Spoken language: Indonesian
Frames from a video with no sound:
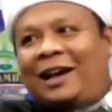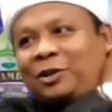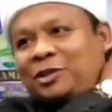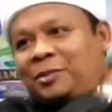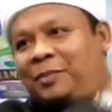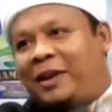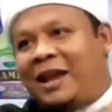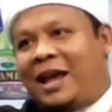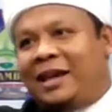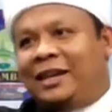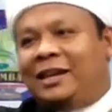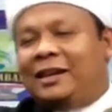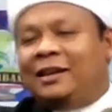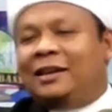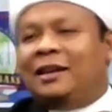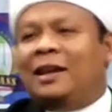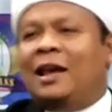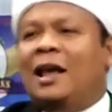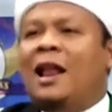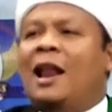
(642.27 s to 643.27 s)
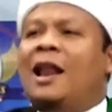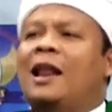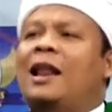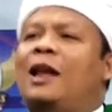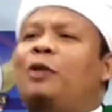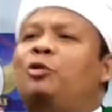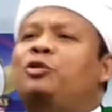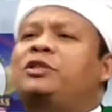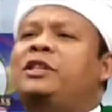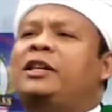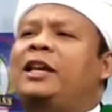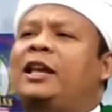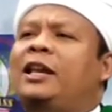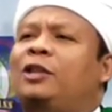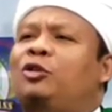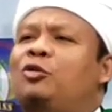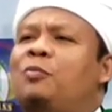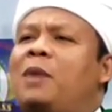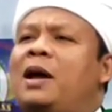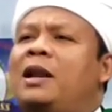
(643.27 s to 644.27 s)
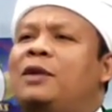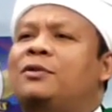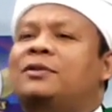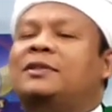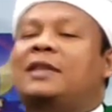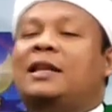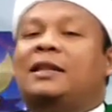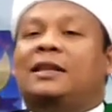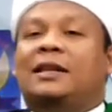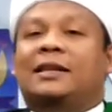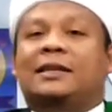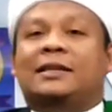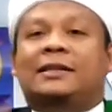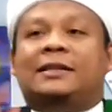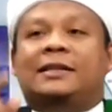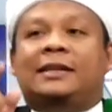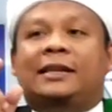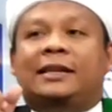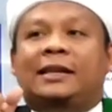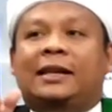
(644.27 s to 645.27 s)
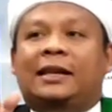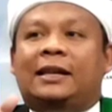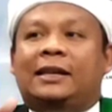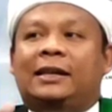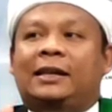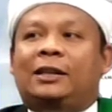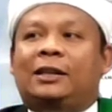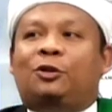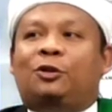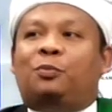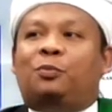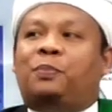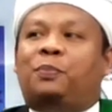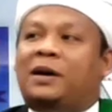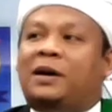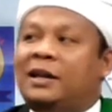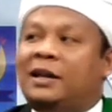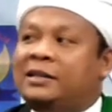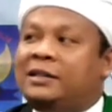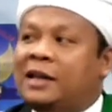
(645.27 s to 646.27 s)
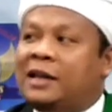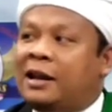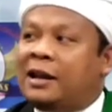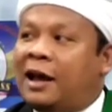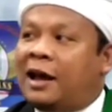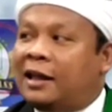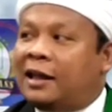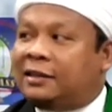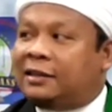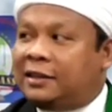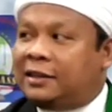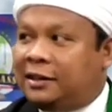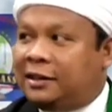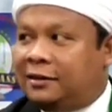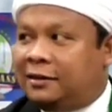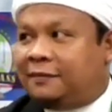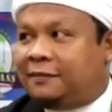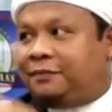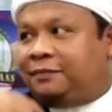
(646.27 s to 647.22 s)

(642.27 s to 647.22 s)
Harus bedain. Lalu zikir itu mana Ustaz? Zikir itu pekerjaan hati.